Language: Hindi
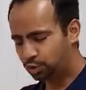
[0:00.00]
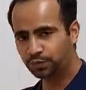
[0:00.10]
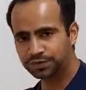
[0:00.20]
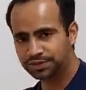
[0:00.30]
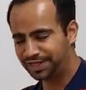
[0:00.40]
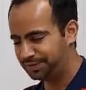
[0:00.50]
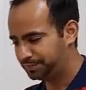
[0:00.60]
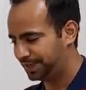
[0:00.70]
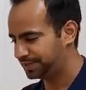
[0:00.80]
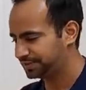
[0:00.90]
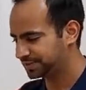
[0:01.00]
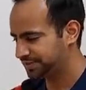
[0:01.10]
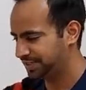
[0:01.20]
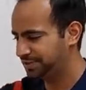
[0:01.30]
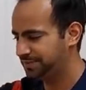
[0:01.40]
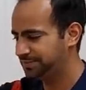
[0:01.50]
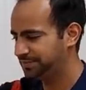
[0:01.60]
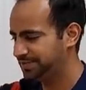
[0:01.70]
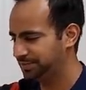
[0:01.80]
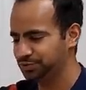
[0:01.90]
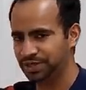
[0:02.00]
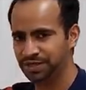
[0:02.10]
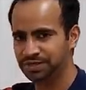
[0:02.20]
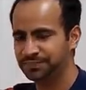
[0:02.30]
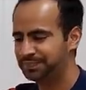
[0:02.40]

ओवर द टाइम प्रैक्टिस के साथ सब हो जाएगा